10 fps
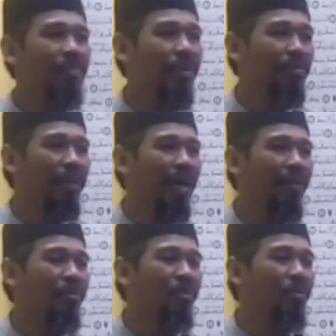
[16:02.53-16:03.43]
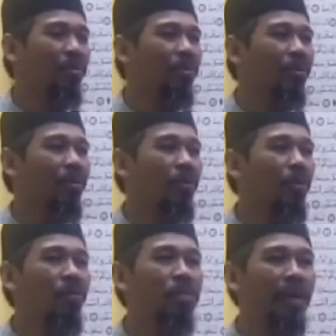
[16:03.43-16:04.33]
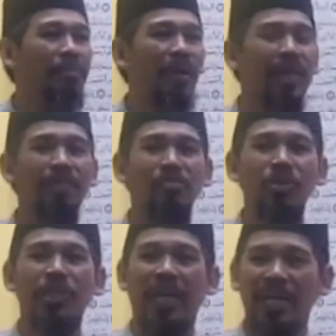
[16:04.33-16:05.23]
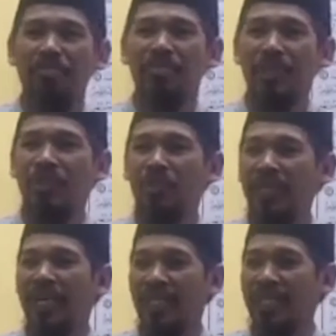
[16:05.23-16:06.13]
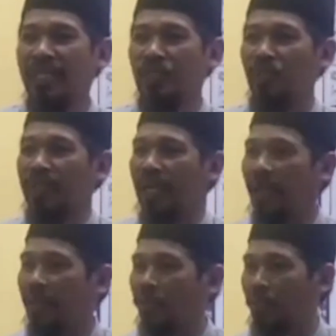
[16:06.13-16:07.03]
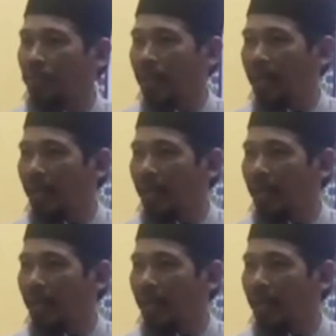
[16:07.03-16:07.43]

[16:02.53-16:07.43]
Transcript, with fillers: Mohon maaf, obat paling mujarab di dunia ini cuma satu, Pak